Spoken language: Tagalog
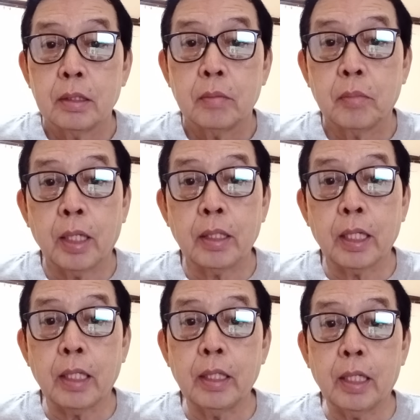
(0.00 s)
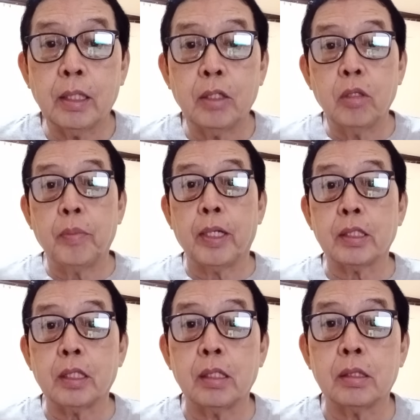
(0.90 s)
mga dekalidad na
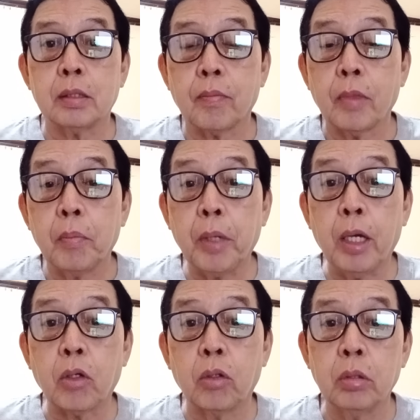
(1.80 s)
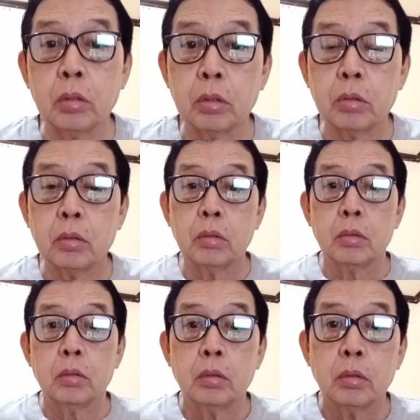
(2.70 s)
universities, pero,
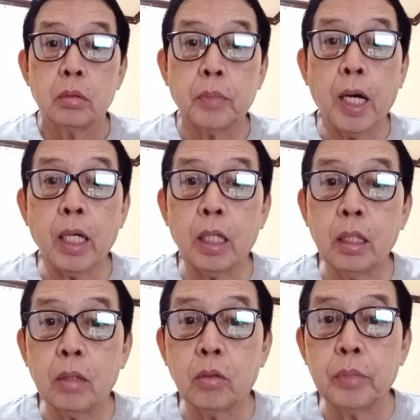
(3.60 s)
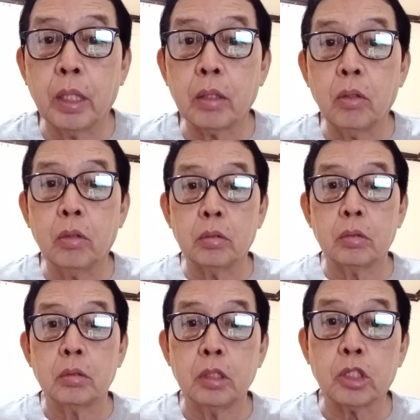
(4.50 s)
paral ng gobyerno,
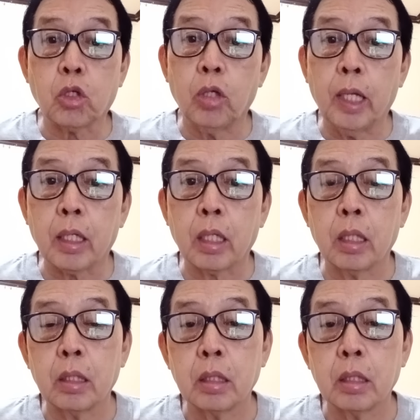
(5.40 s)
scholar eh.